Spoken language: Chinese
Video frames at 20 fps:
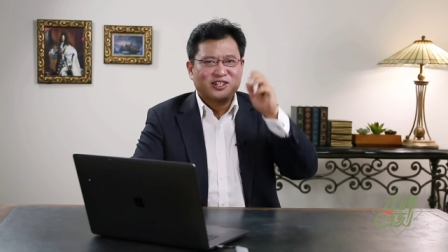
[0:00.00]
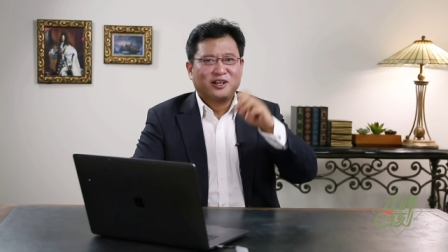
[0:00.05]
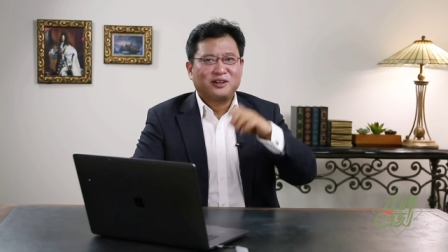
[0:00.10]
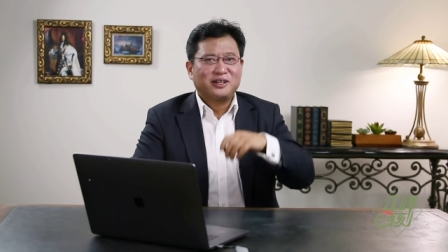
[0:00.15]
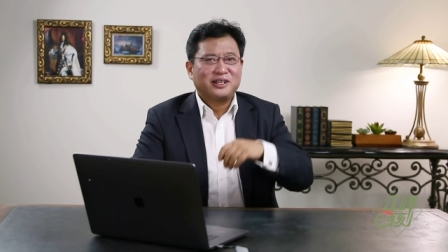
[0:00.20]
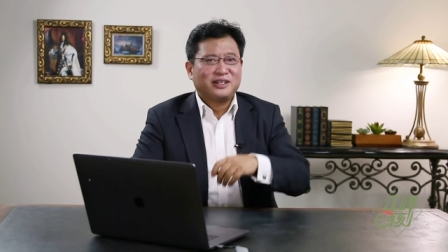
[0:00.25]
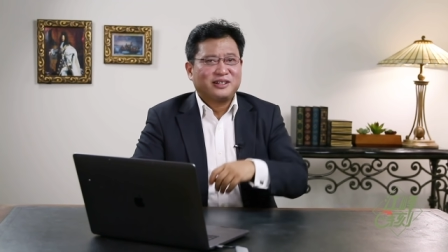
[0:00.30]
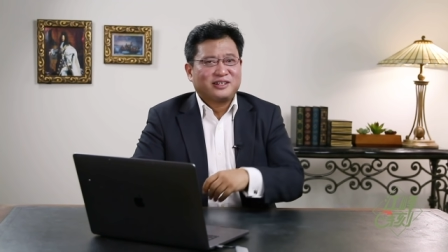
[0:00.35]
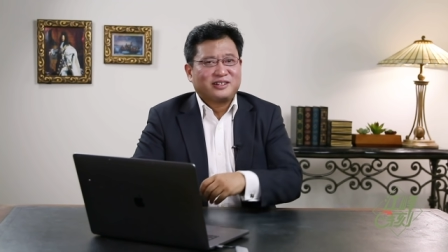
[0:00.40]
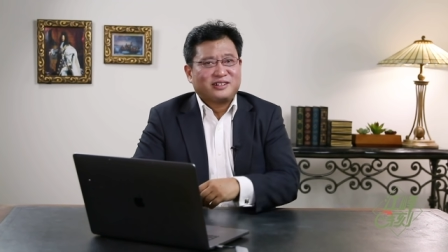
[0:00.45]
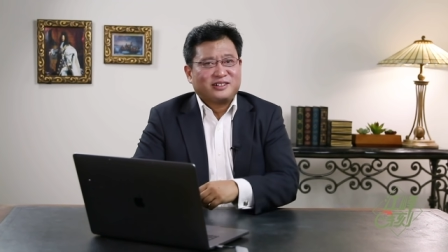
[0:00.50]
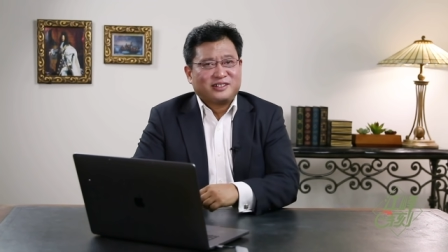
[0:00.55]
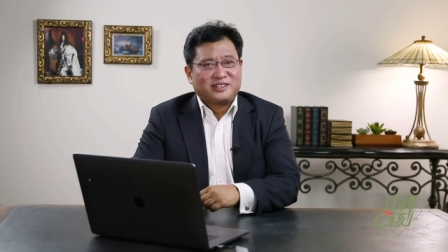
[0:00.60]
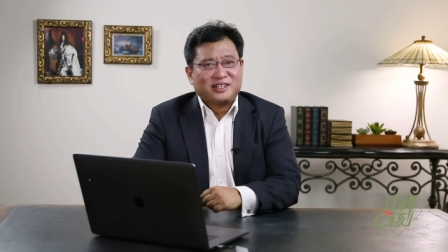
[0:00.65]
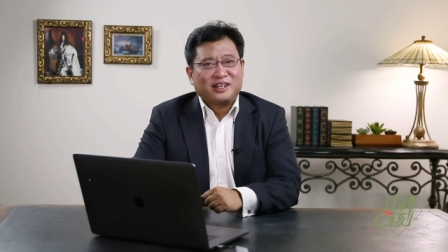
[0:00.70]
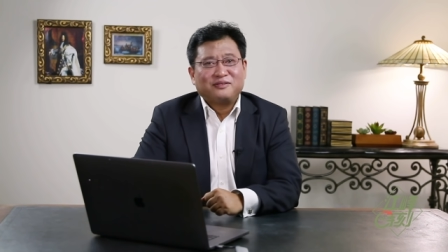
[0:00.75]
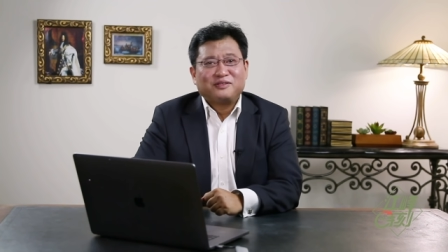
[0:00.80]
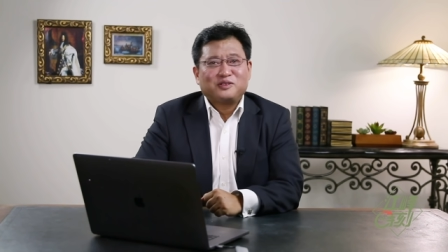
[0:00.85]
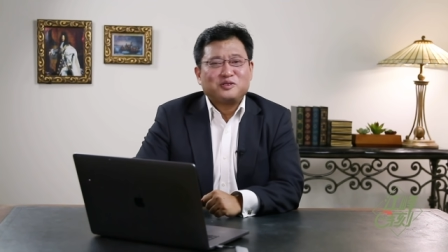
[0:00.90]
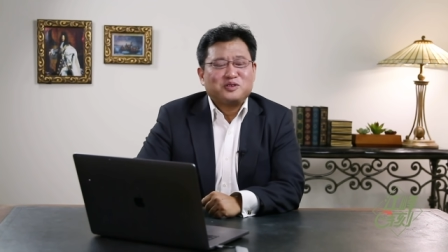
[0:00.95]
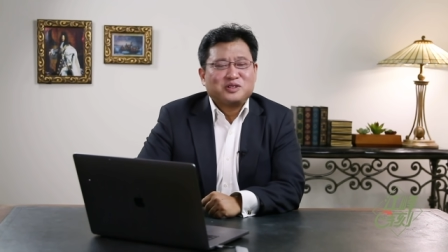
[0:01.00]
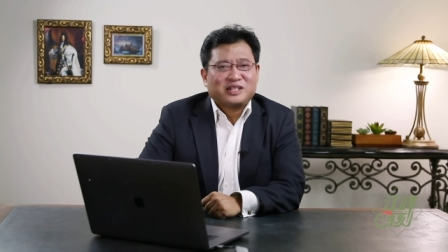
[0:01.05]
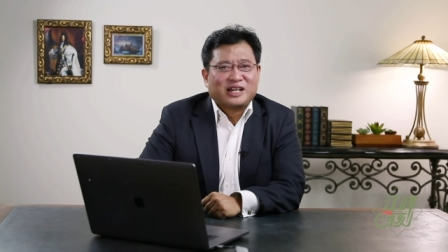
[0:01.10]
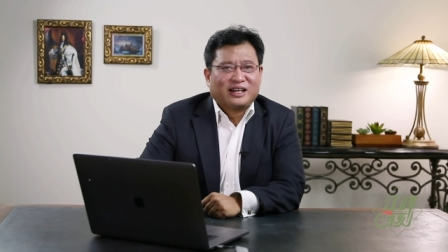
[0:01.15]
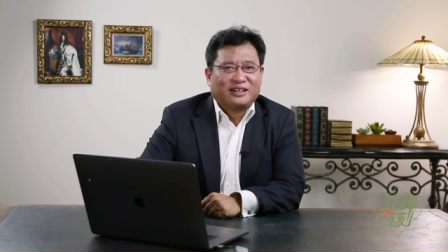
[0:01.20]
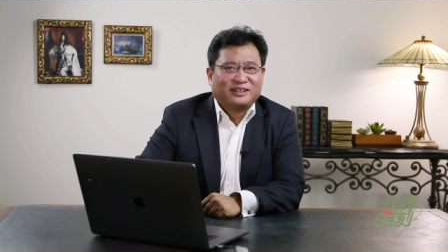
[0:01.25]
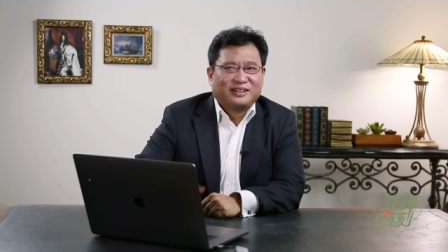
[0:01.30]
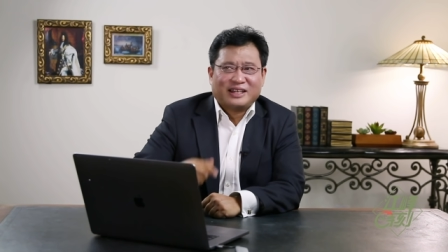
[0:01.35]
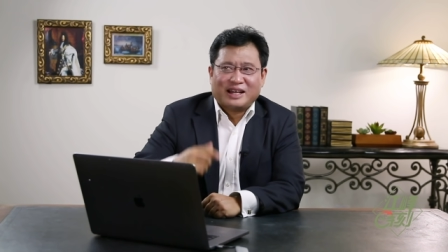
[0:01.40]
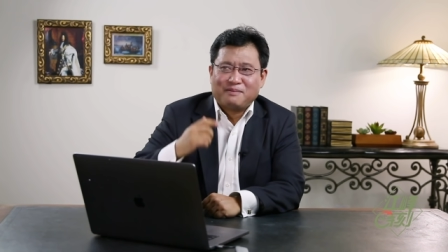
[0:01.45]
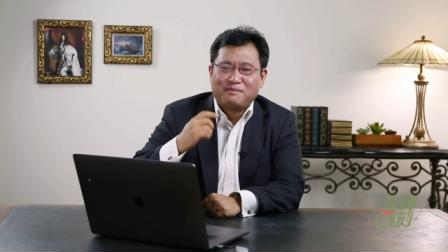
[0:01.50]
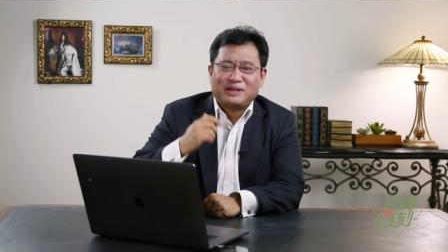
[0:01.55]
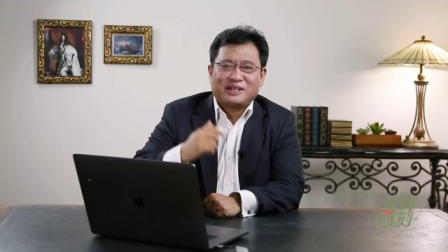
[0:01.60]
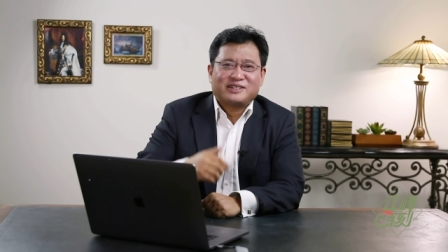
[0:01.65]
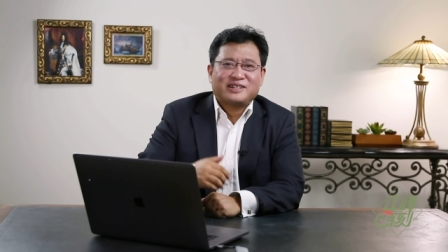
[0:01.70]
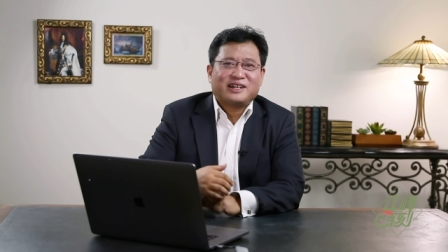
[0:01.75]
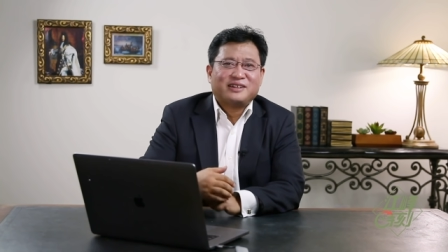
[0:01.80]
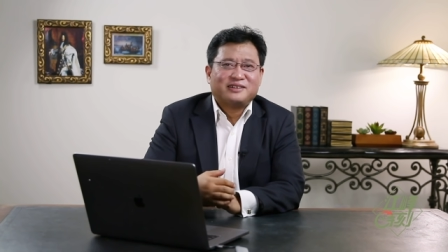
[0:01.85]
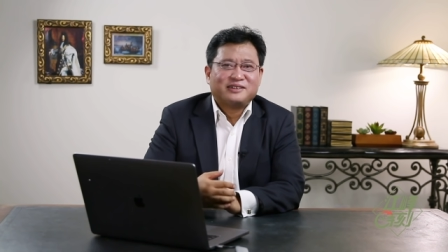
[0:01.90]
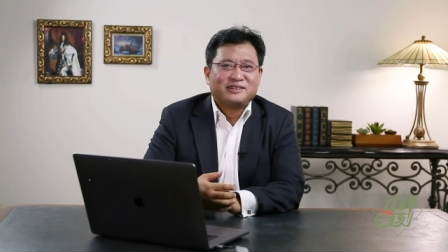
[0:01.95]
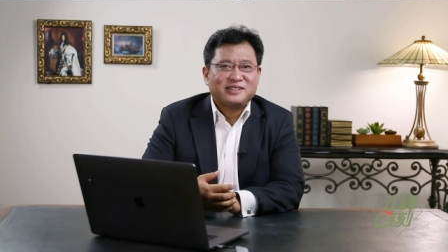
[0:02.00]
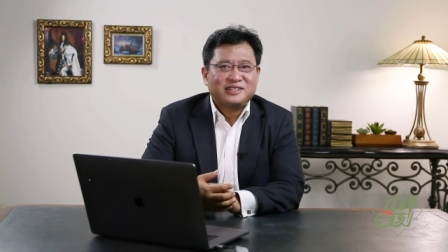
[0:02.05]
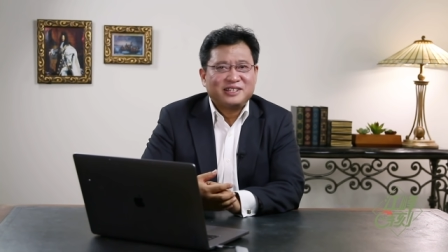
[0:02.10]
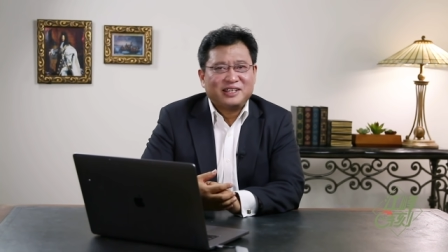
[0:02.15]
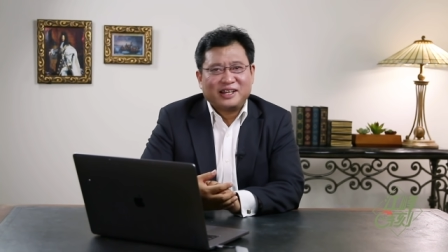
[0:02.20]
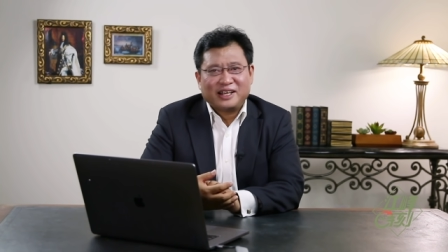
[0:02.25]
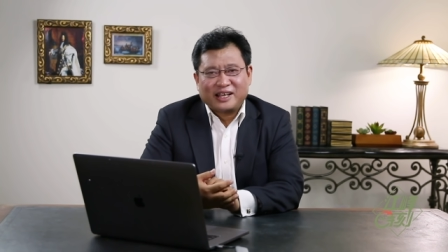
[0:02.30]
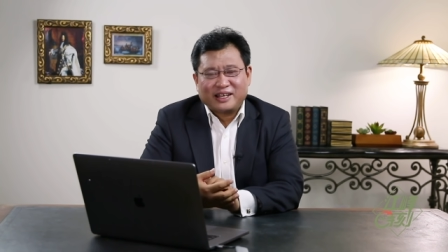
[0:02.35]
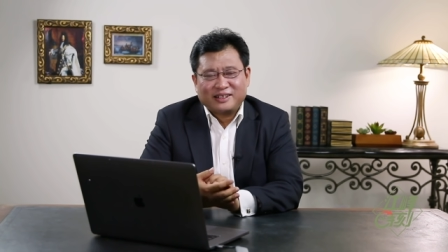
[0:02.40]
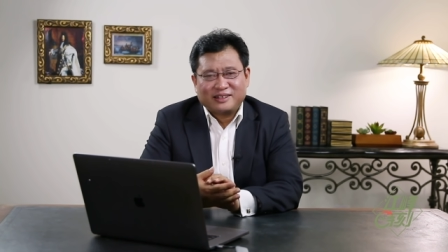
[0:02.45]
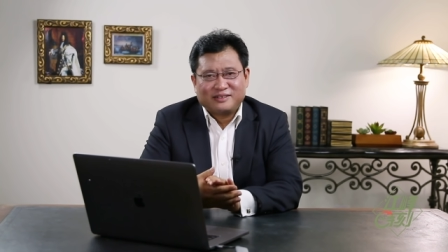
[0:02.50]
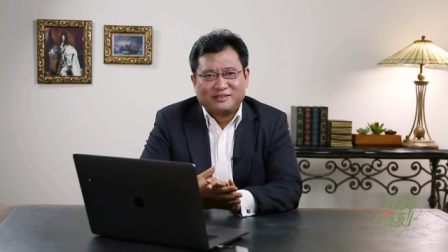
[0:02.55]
照例的是江风剧场的南北战争系列。